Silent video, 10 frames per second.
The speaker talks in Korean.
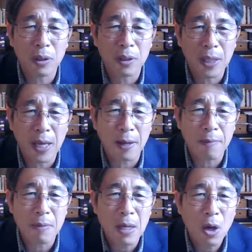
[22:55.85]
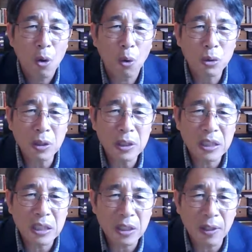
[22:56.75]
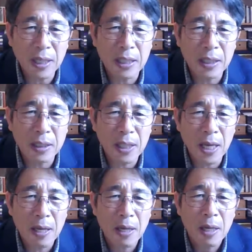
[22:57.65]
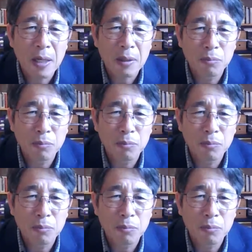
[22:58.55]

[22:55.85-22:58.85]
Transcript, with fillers: 하고 있는데 옷을 지켜야 되는데